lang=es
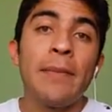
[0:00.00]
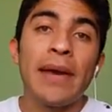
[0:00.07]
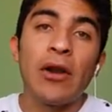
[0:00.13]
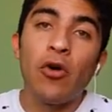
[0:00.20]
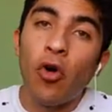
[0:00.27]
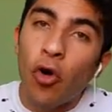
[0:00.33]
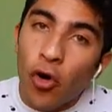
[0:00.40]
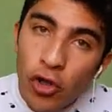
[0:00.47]

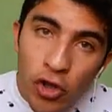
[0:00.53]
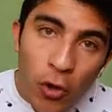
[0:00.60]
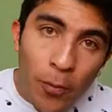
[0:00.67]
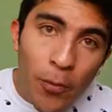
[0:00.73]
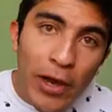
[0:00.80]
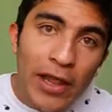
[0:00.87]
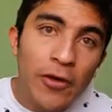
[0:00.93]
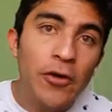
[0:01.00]
pero hoy
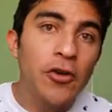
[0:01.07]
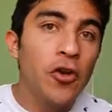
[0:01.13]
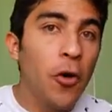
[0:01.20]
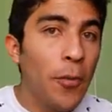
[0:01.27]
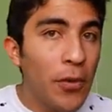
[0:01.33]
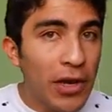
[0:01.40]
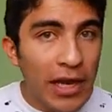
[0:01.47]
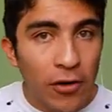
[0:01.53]
no puedo,
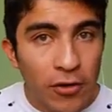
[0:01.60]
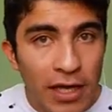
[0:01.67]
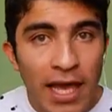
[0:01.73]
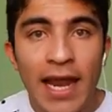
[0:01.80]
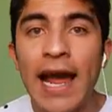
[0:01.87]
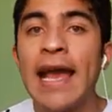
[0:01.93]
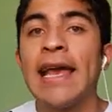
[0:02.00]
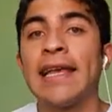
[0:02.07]
no porque no
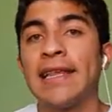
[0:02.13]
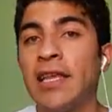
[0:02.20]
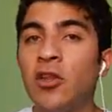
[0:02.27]
quiera,